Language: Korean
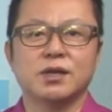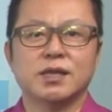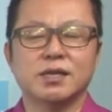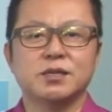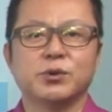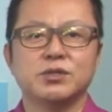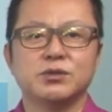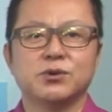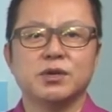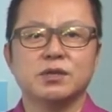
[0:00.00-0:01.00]
다시
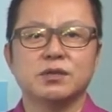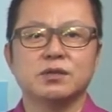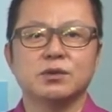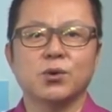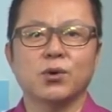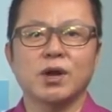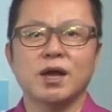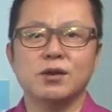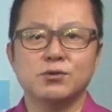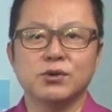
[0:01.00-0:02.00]
번지고 있는
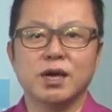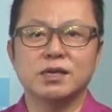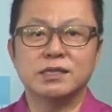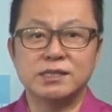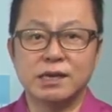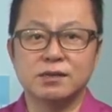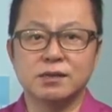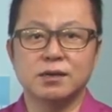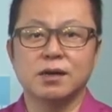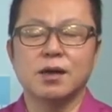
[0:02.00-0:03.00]
코로나19의
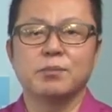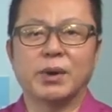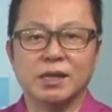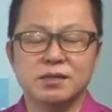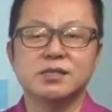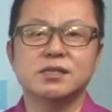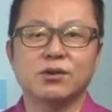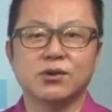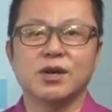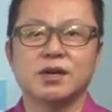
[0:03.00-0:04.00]
기세를 반드시
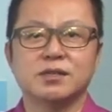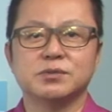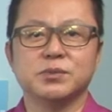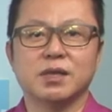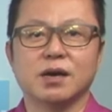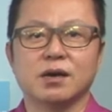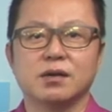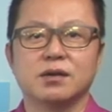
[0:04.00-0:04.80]
꺾어야겠습니다.